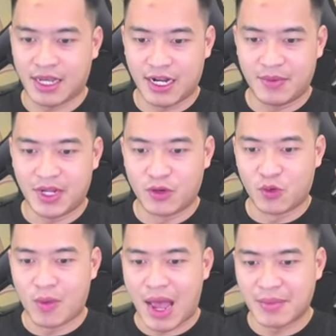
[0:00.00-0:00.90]
là mình đã đủ
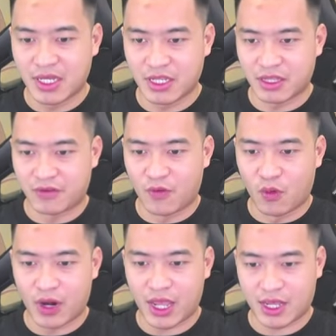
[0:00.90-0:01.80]
ba mươi cái Thỉnh Thần
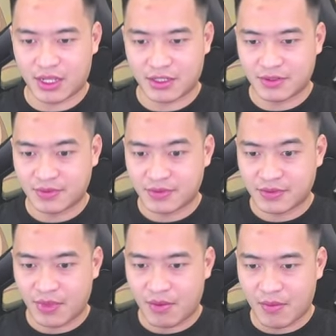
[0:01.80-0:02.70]
Phù đấy.
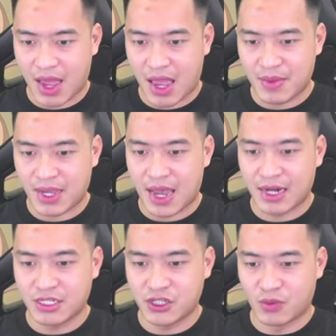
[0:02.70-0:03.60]
ba mươi cái
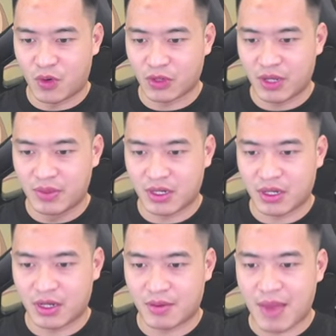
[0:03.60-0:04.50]
này chiêu mộ thêm được
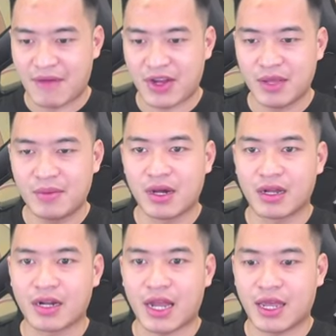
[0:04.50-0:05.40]
ba phát x mười
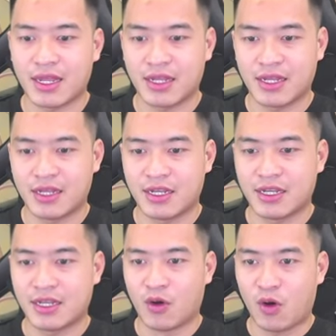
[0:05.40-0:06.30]
nữa này.
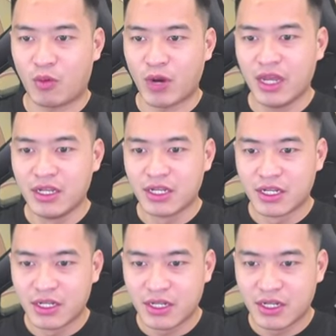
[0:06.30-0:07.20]
Ồ không đi.
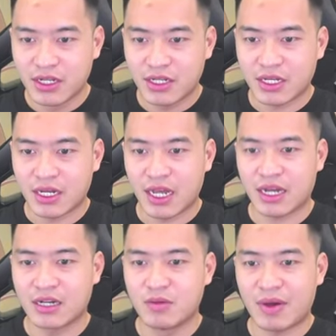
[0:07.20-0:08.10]
Đây
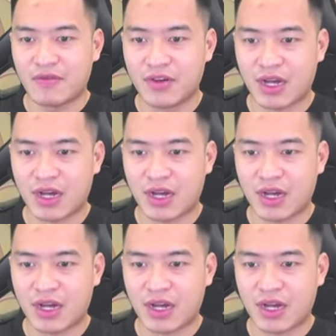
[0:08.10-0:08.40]
là Ngưu Ma Vương